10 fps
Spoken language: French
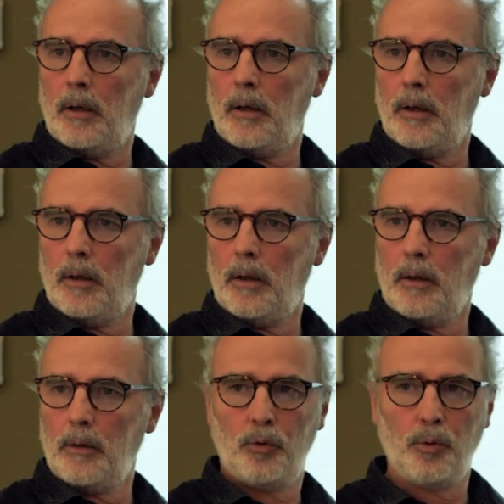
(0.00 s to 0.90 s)

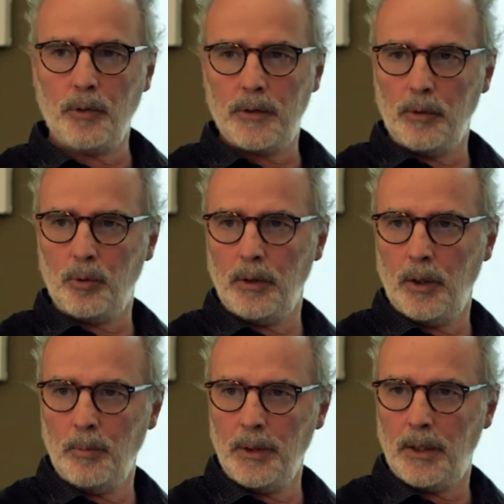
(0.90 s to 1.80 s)
tout le monde situe
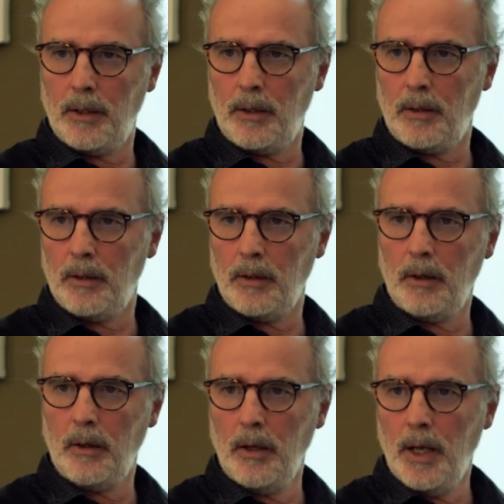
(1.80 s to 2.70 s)
Naomi
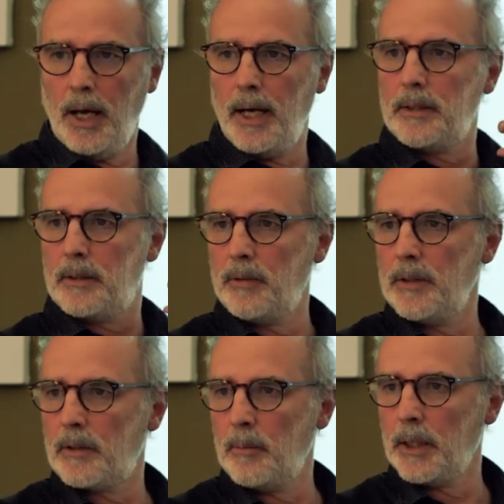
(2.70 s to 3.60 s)
Klein,
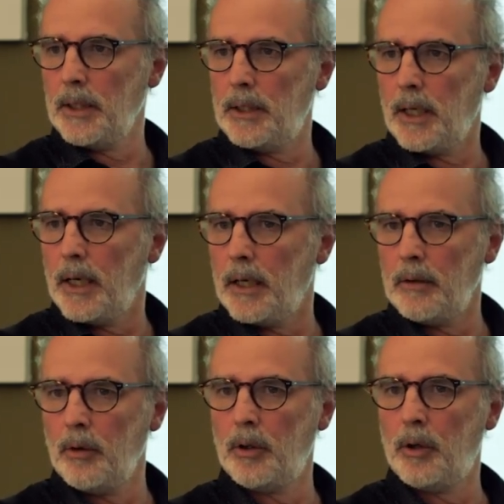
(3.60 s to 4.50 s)
activiste
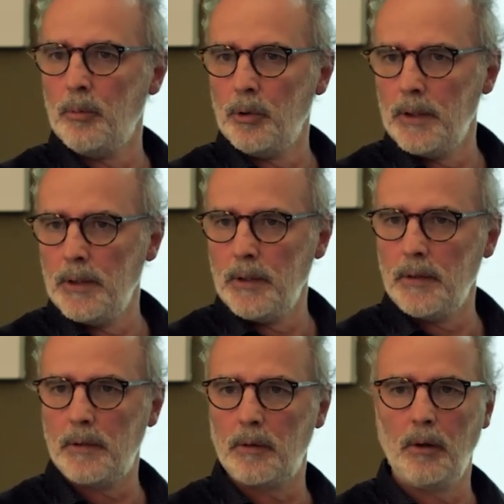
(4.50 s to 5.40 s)
américaine,
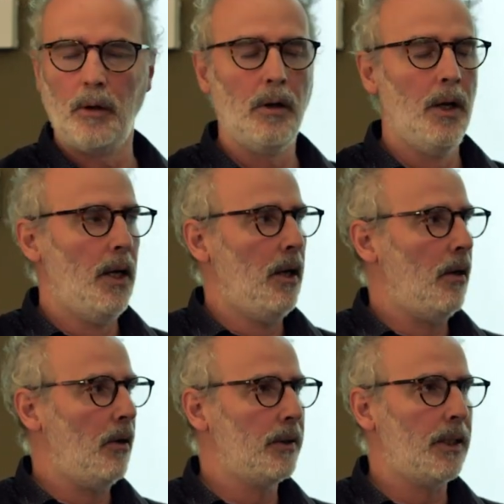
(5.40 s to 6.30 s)
communiste,
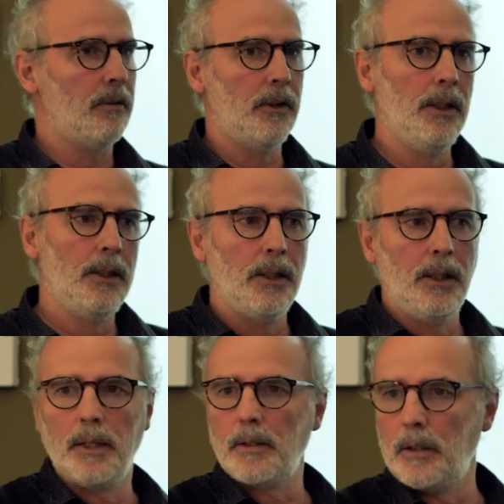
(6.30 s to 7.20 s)
qui avait
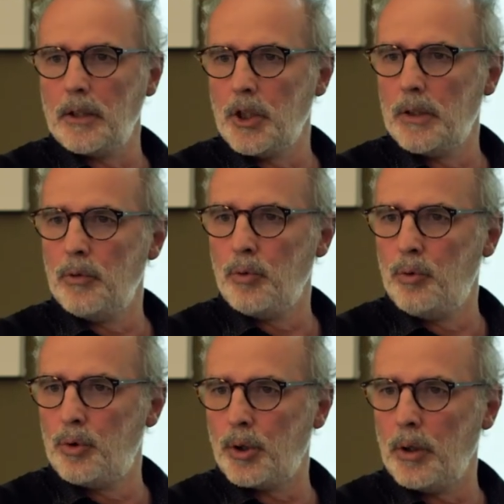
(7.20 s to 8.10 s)
écrit La stratégie
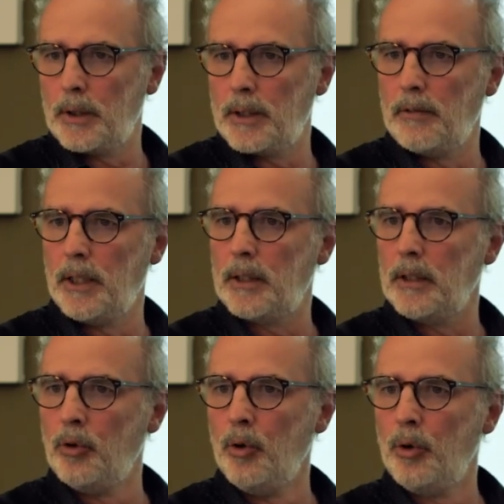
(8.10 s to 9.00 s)
du, choc, qui avait
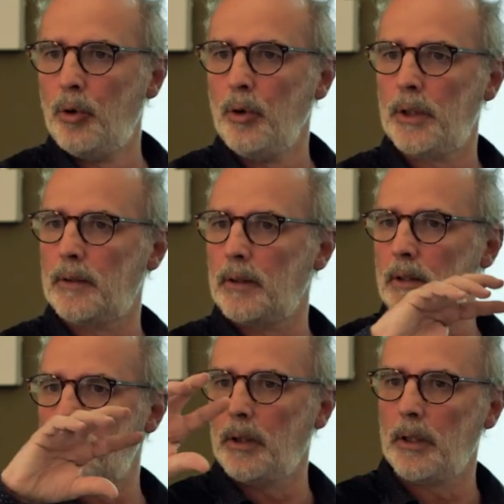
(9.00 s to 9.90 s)
écrit No Logo, qui était
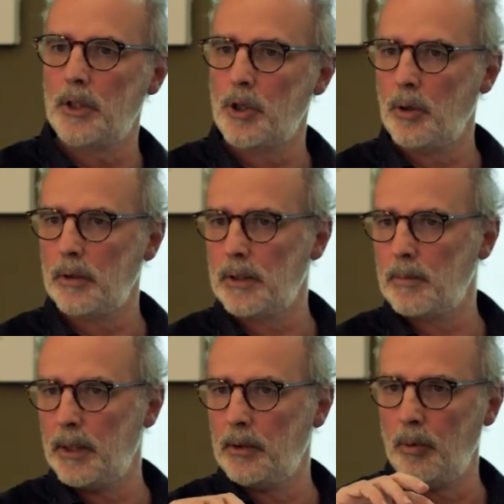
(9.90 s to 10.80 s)
l'histoire d'un t-shirt qui
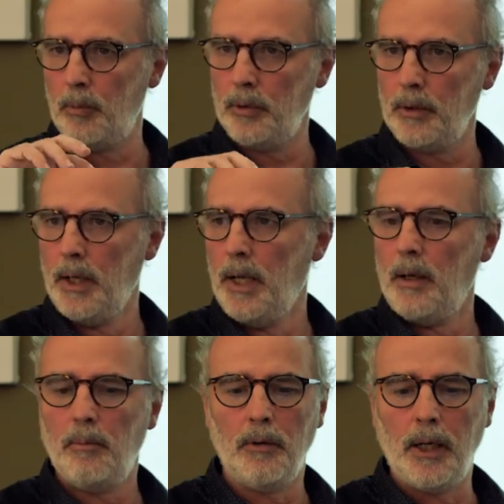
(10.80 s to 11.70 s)
se balade dans le monde.
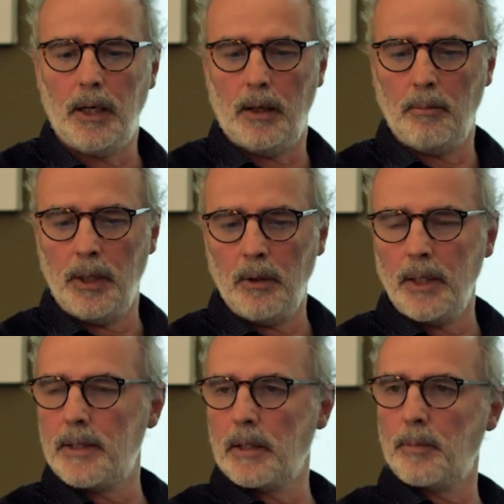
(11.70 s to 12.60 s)
Ben voilà, maintenant
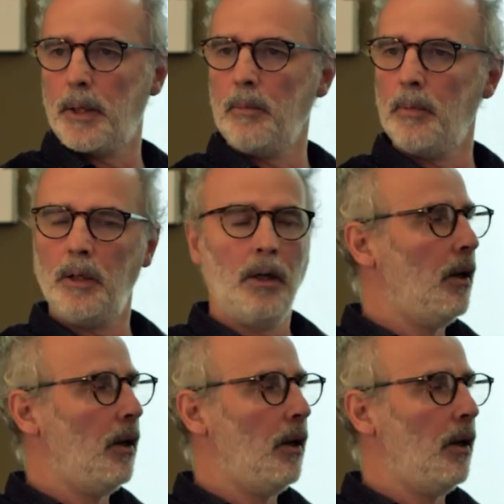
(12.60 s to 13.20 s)
elle s'exprime